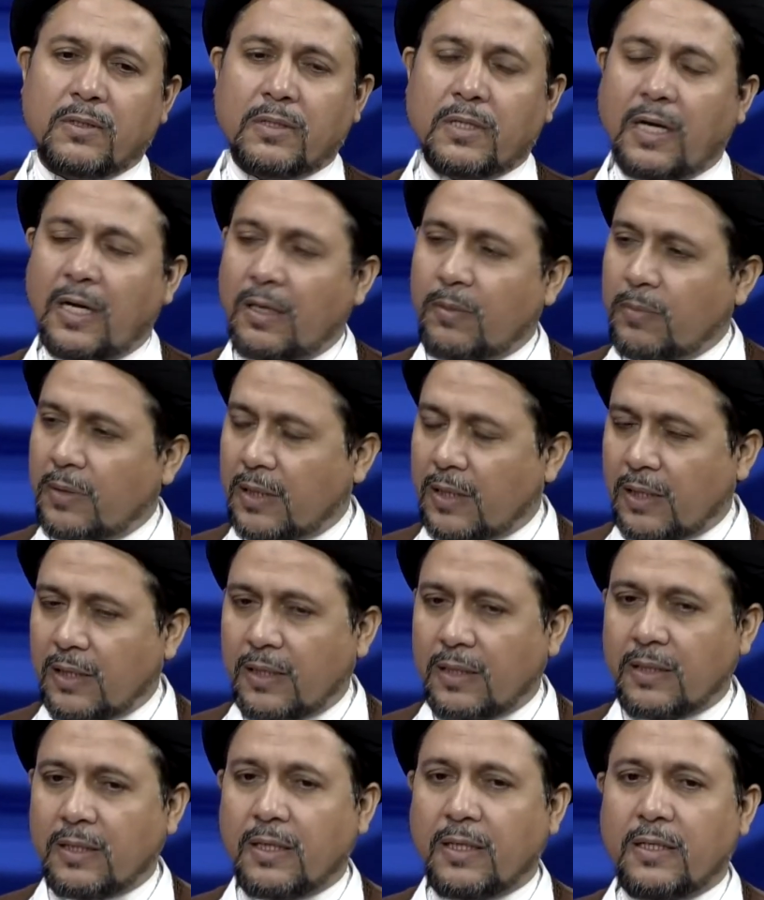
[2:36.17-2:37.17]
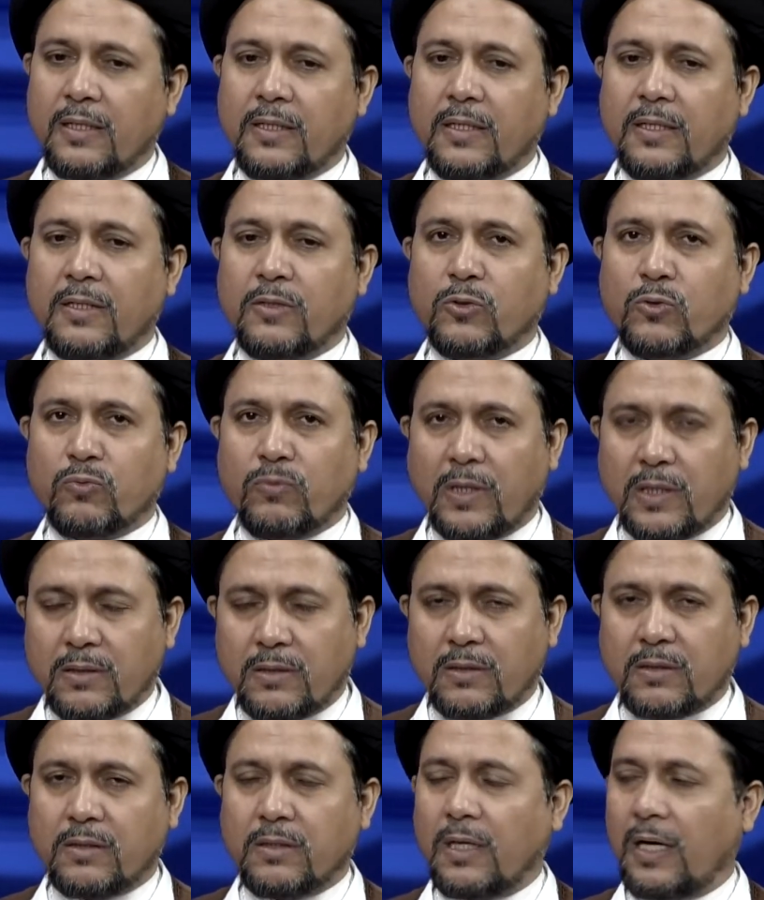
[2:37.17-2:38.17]
घर बनाने के लिए इस
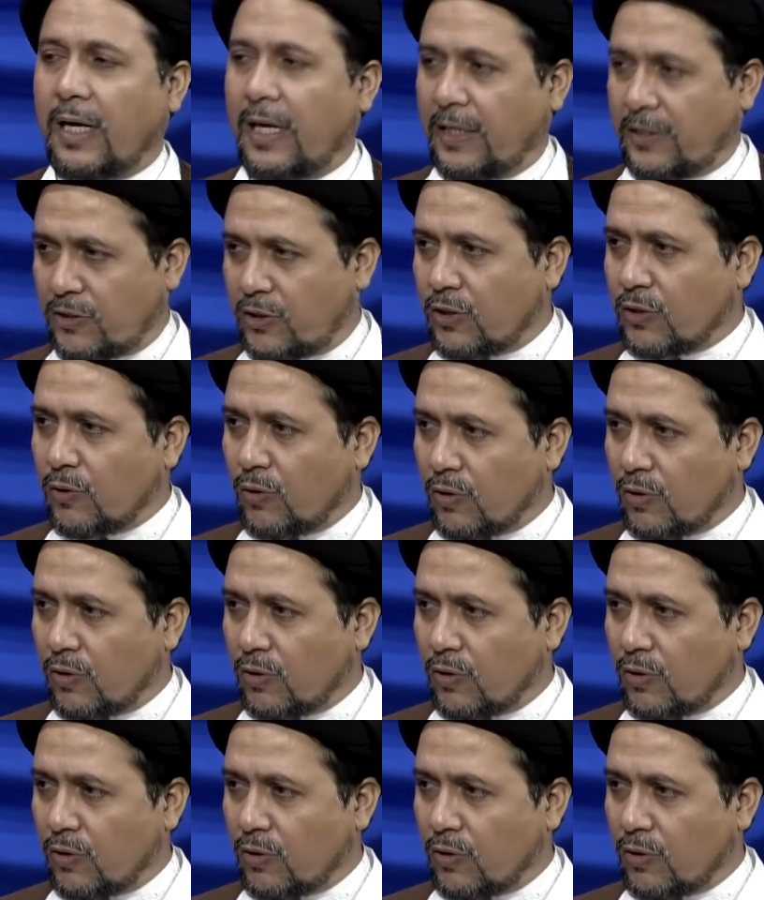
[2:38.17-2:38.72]
वक्त आज के